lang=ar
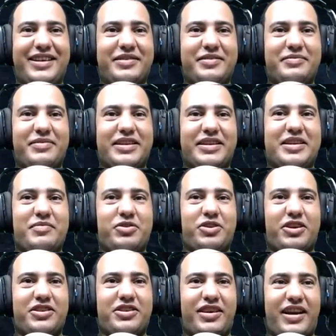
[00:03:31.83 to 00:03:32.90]
ما تجيبوا
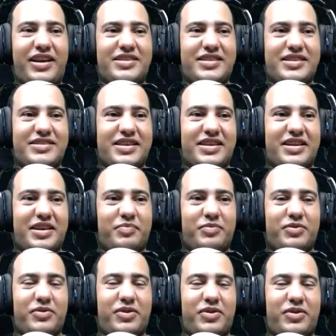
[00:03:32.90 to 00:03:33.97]
طياره احسن زي اللي
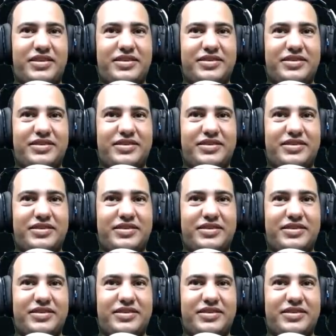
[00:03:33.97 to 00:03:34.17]
جبتوها دي